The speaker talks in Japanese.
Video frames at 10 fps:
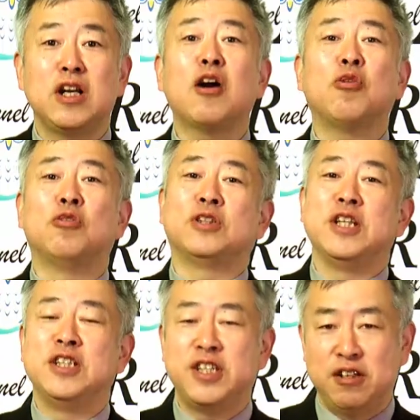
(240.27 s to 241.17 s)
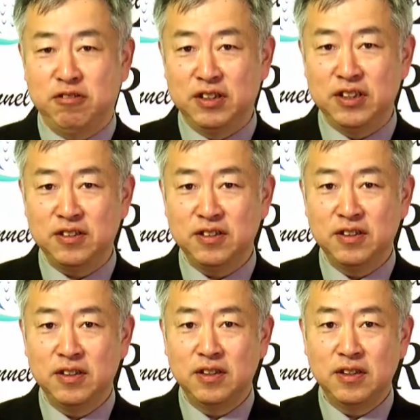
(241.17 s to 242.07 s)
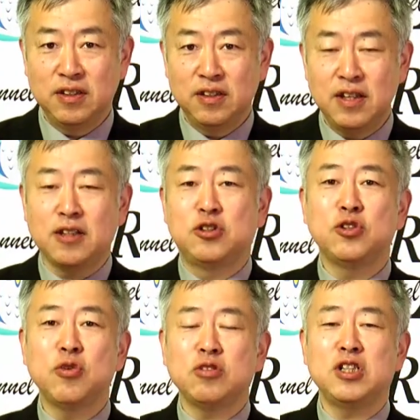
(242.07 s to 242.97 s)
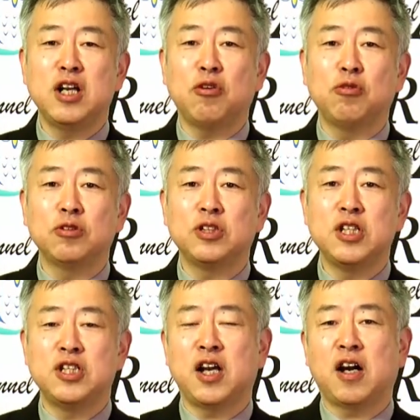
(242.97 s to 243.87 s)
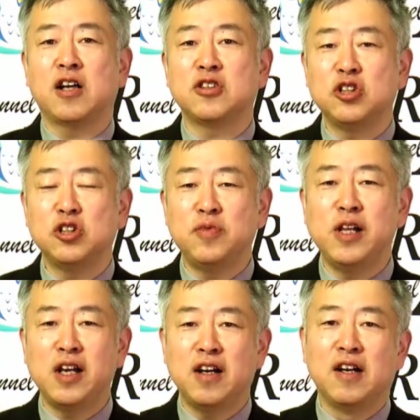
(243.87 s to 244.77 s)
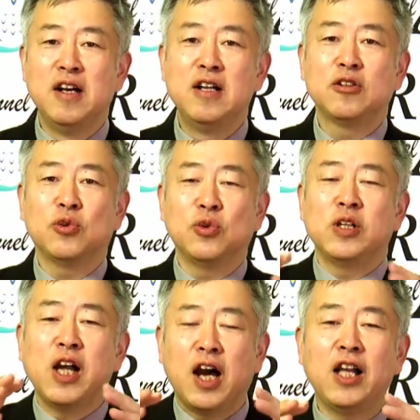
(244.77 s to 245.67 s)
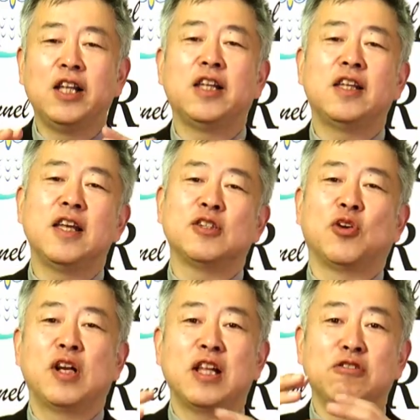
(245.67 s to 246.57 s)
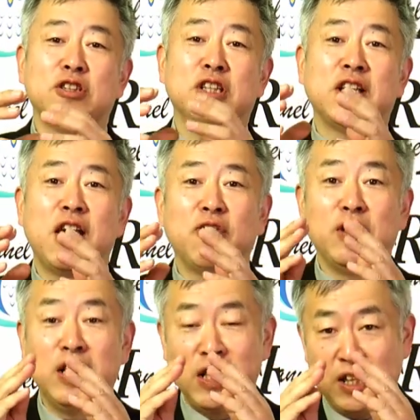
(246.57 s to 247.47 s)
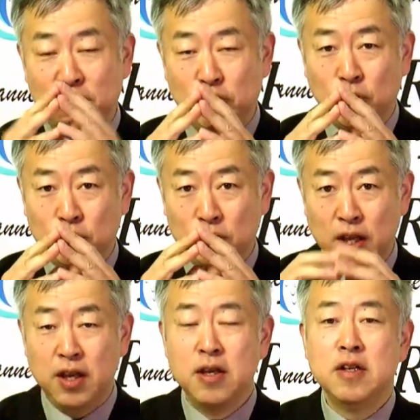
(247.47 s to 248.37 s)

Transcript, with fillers: が構成してるんです。で、中国人が構成して、勝ち組が党に入って、それなりの実権を握ってるってことで、